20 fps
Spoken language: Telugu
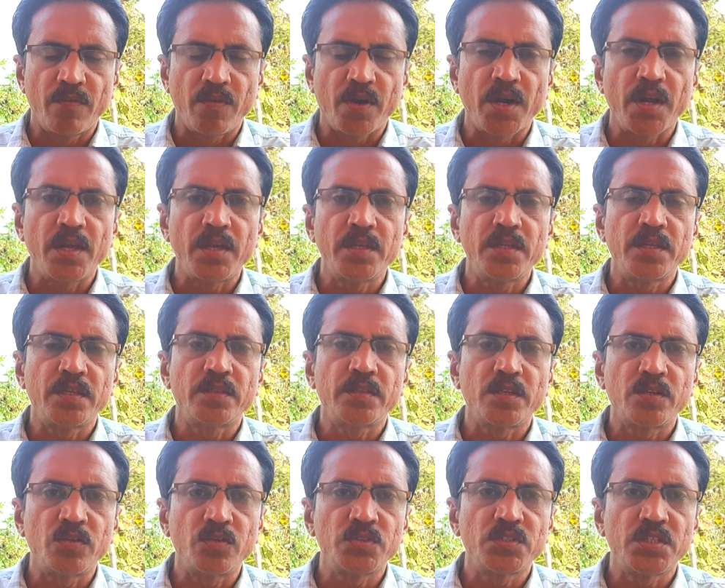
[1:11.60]
వాడాలి
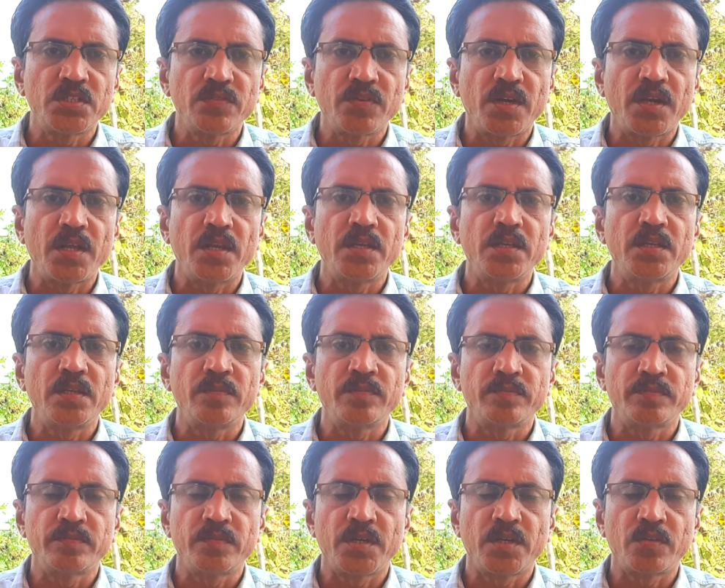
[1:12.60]
ఎంత డోసేజ్ వాడాలి
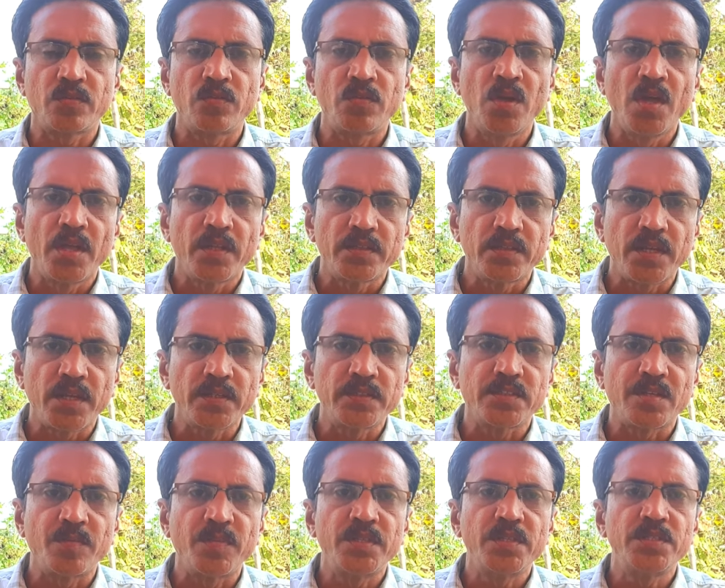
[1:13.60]
మనకు
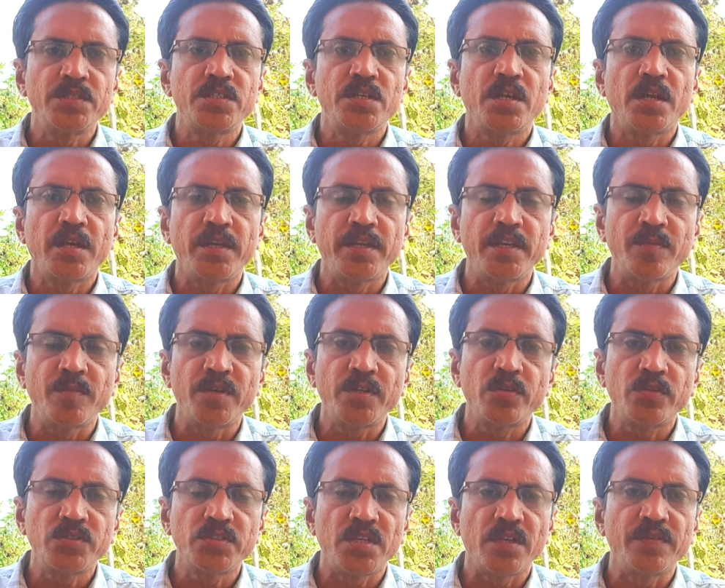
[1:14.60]
దానికి సంబంధించిన ఈ
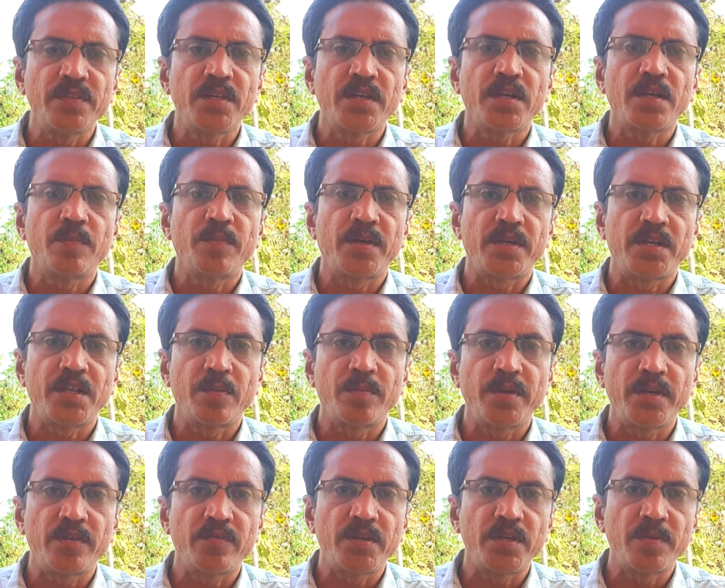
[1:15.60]
నిమటోడ్స్ ఏ విధంగా
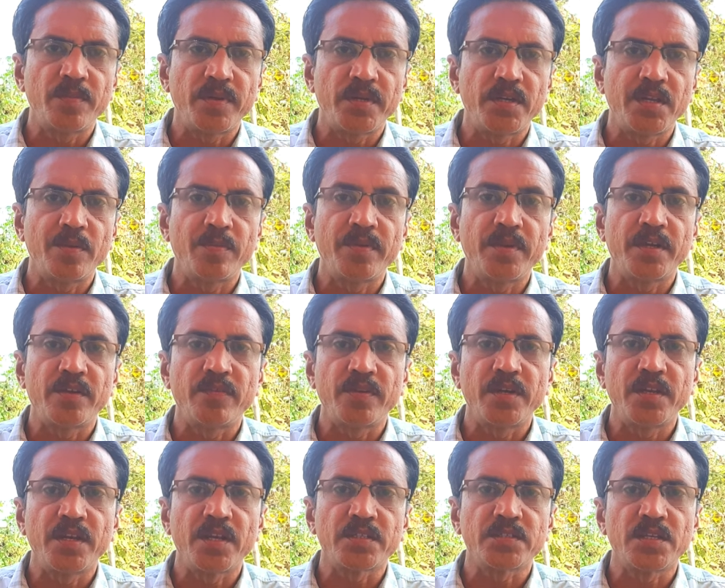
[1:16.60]
పంటలపై ఎటువంటి పంటలపై
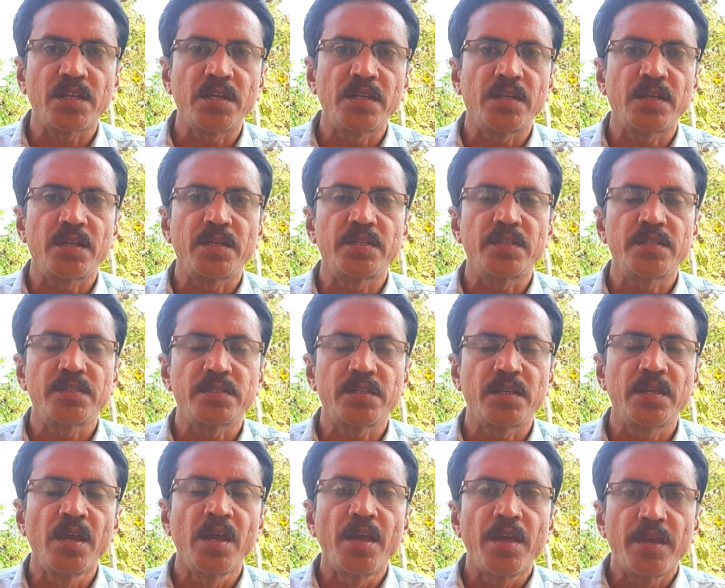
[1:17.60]
ఎటువంటి నష్టాన్ని
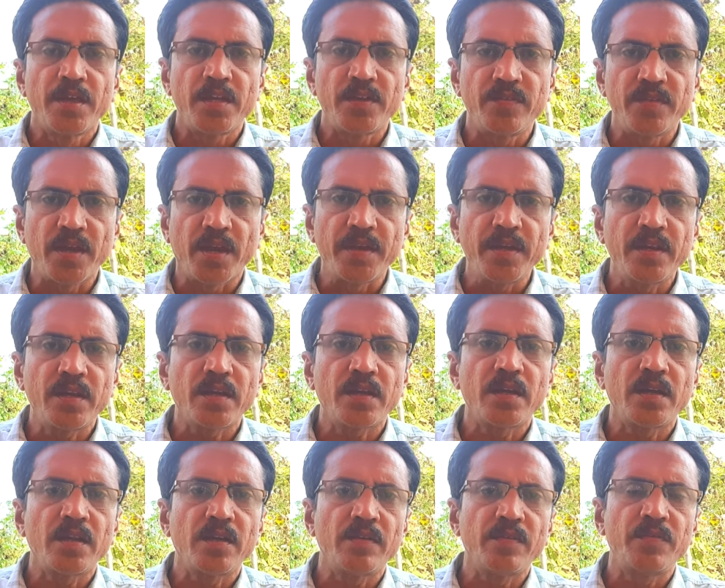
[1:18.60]
కలుగజేస్తాయి ఇవి అన్ని
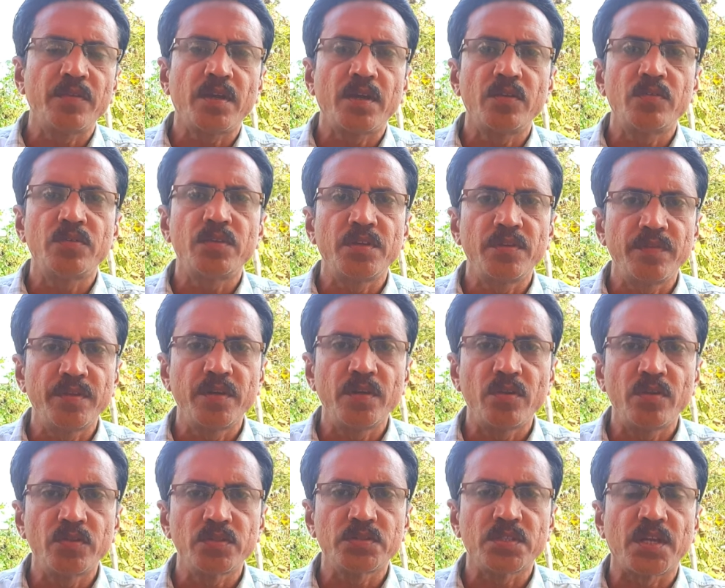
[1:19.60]
రకాల వివరాలు ఈ
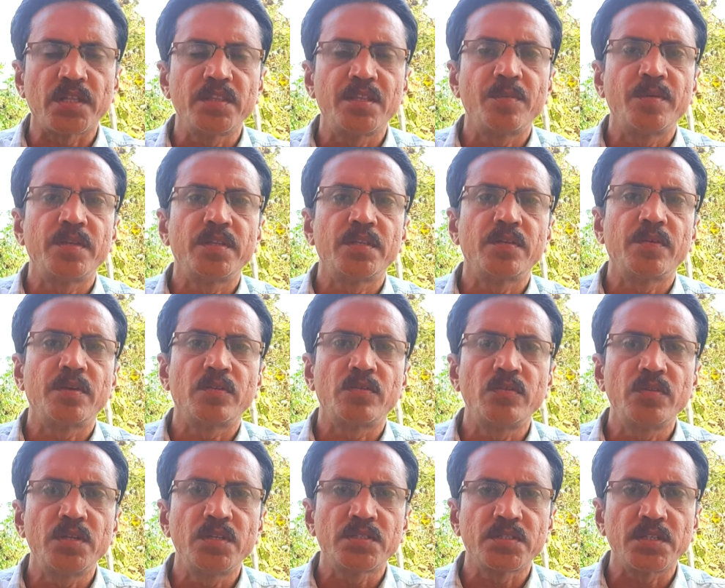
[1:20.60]
వీడియోలో సాధ్యమైనంత
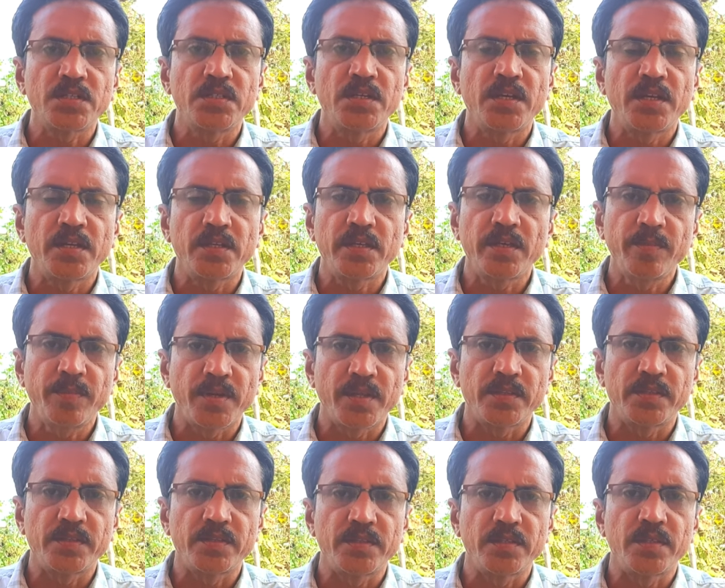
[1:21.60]
వరకు డిస్కస్ చేయడానికి
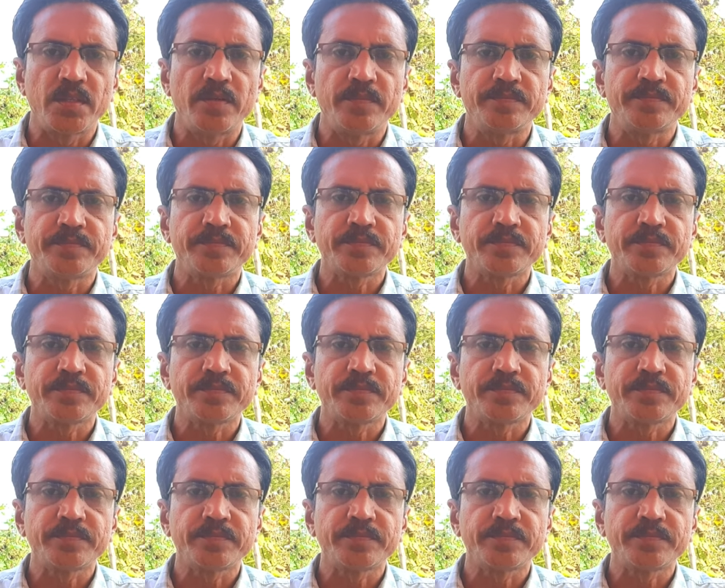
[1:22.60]
ప్రయత్నం చేద్దాం